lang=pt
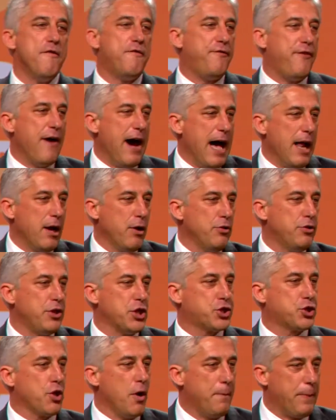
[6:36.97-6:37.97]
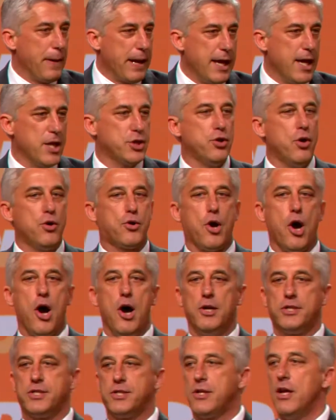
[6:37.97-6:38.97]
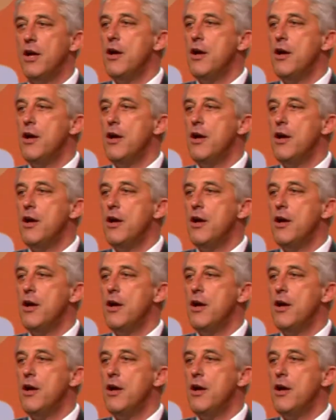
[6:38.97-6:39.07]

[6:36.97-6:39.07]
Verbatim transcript: falo das companhias low cost,